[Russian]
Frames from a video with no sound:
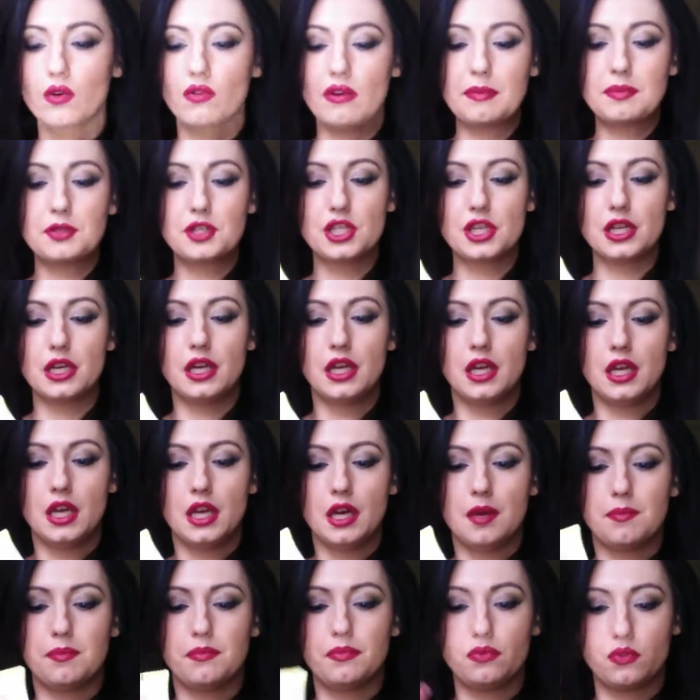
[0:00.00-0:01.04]
Вообще,
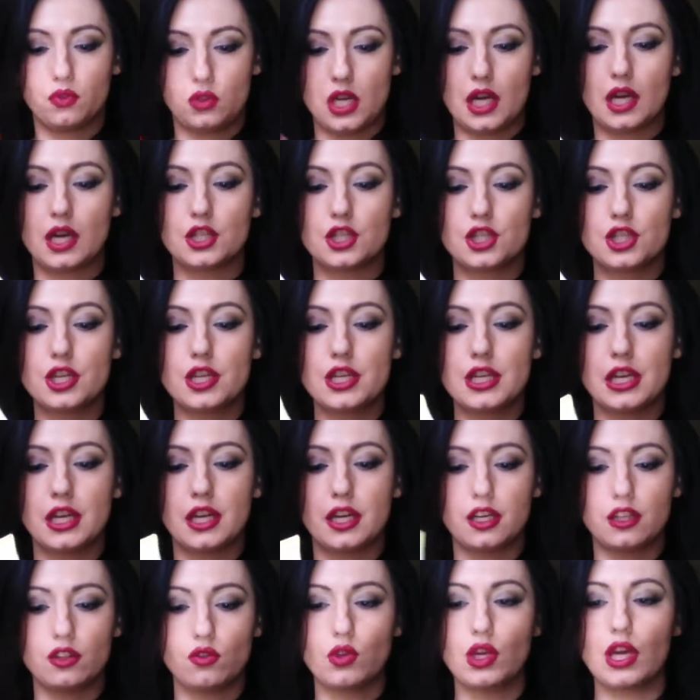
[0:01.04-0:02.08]
такая
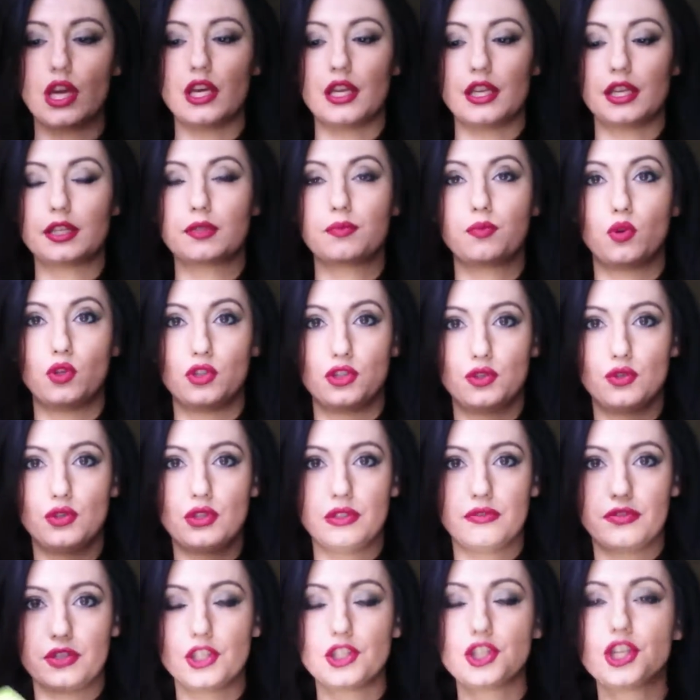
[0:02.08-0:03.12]
жирненькая, но я ее не использую
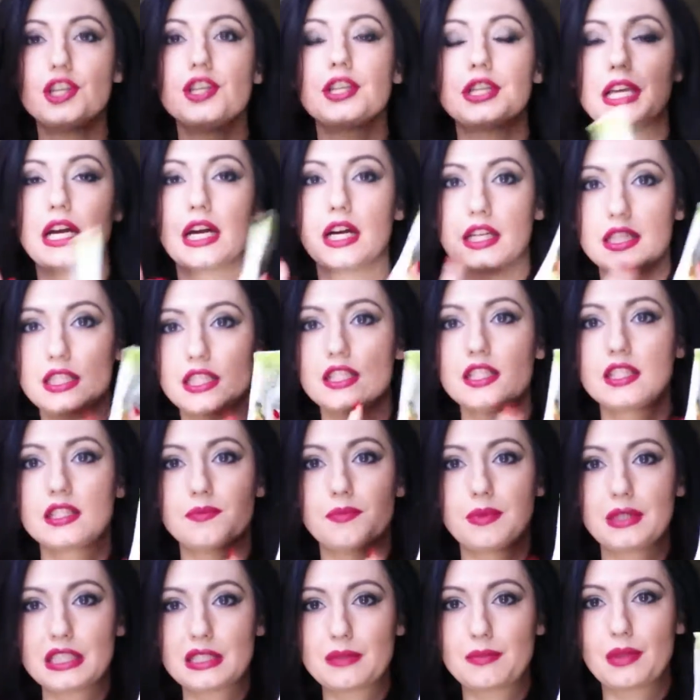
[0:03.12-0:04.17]
не в течение дня, хотя здесь,
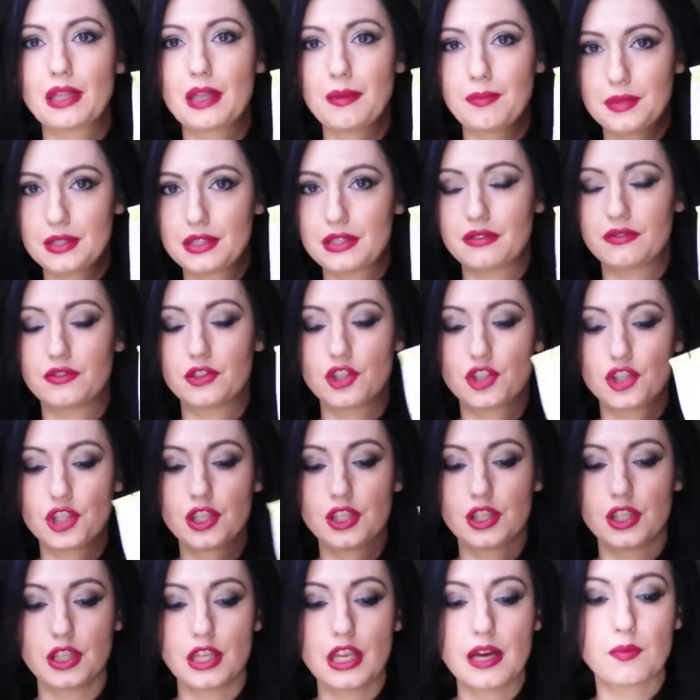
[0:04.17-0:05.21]
в принципе, написано в
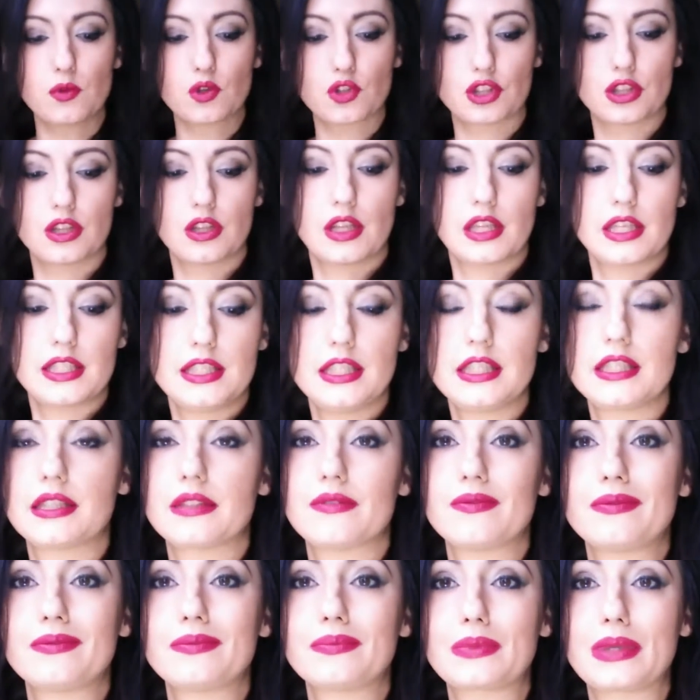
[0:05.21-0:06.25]
течение дня можно наносить,
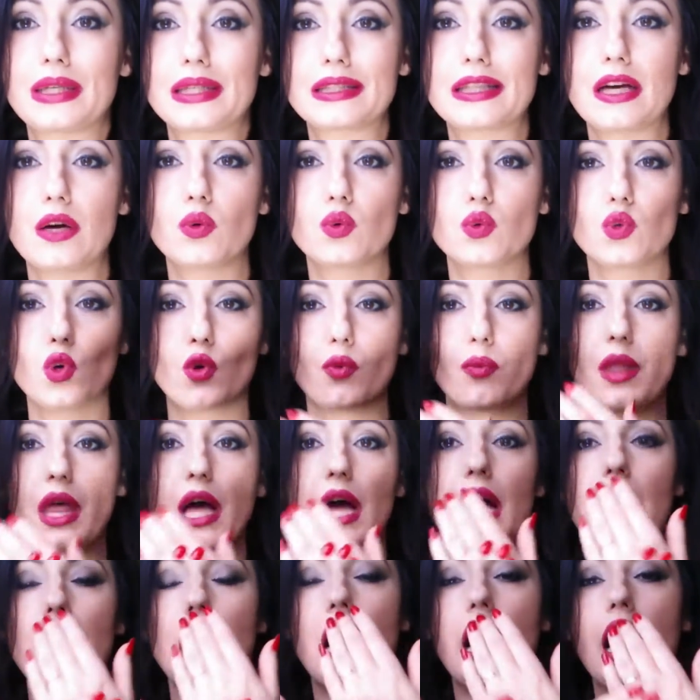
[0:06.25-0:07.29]
когда
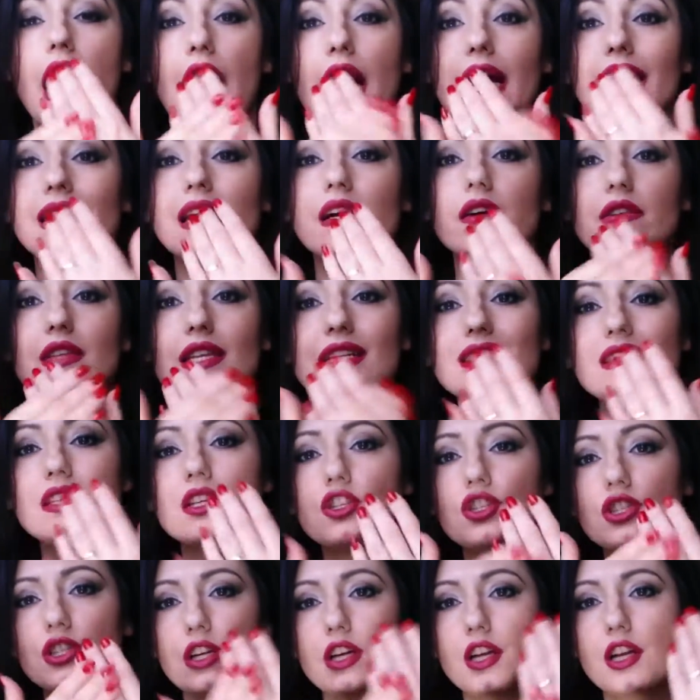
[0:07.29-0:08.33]
удобно. Она
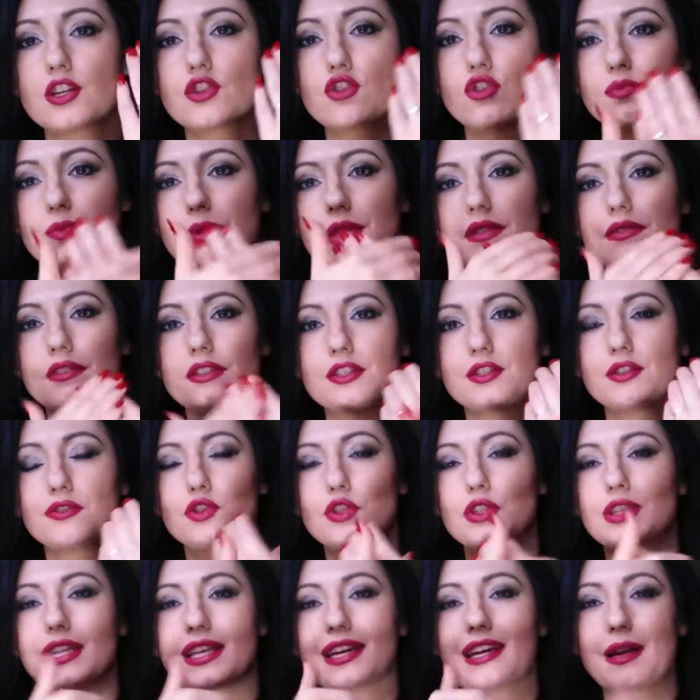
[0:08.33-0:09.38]
достаточно хорошо впитывается, но
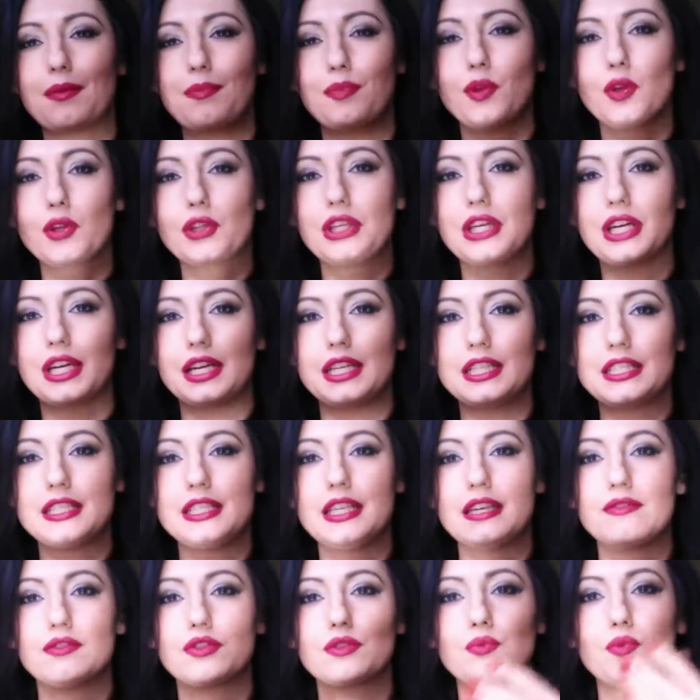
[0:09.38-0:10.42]
все-таки такая плотненькая, и с
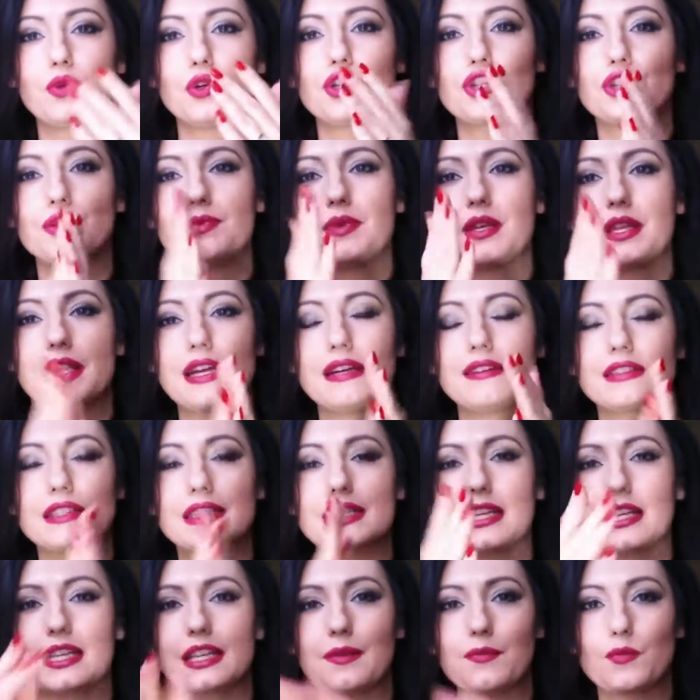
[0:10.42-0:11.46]
ней вот больше мне
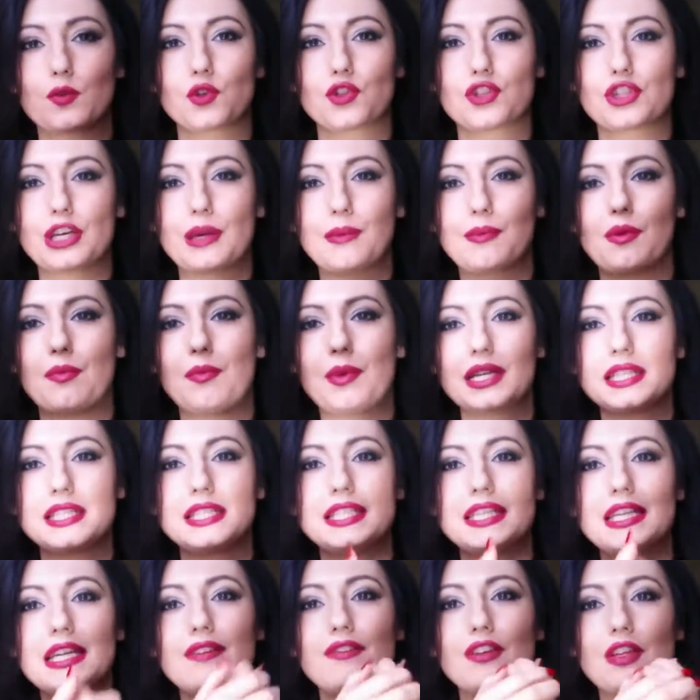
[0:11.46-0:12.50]
нравится так немножечко
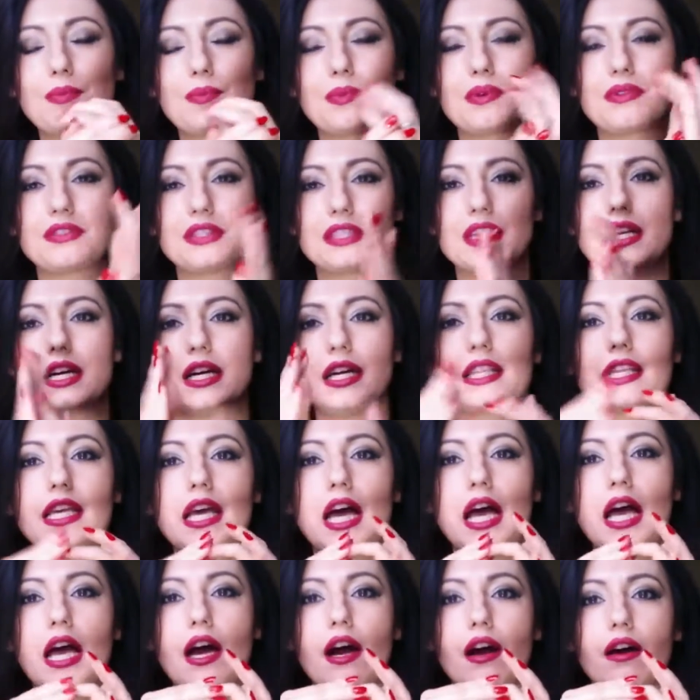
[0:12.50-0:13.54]
помассировать, повтирать,
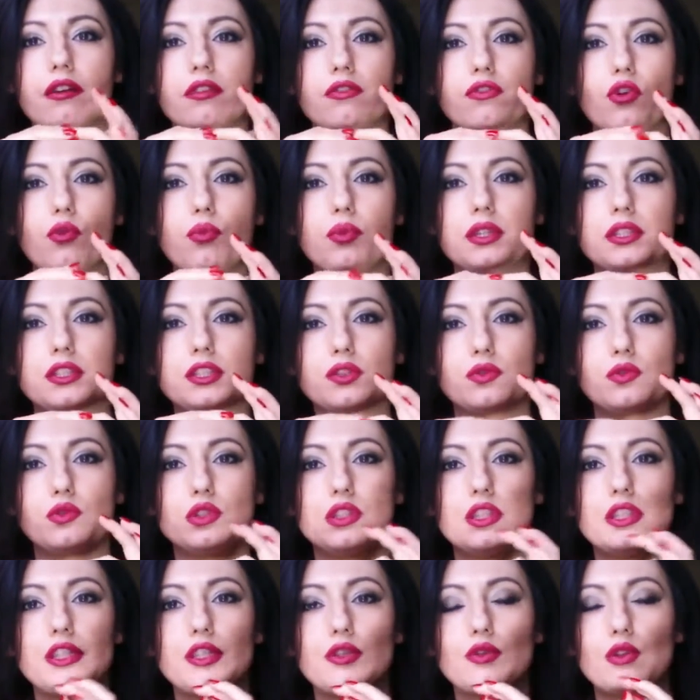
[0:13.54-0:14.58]
э, в области
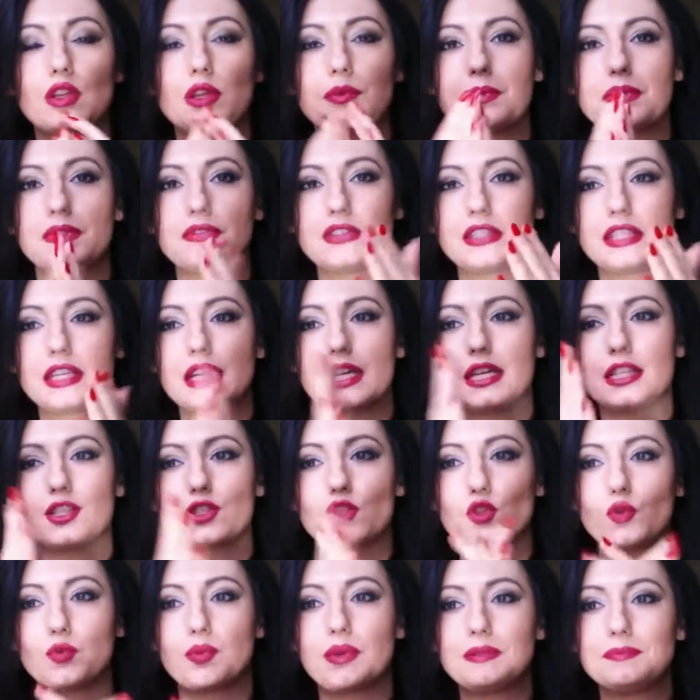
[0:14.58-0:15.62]
кутикулы повтирать,
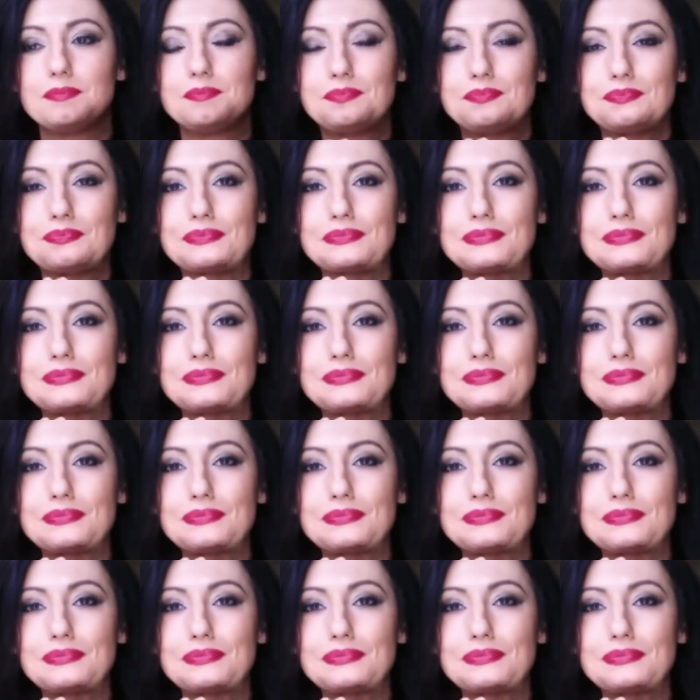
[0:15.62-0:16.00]
чтобы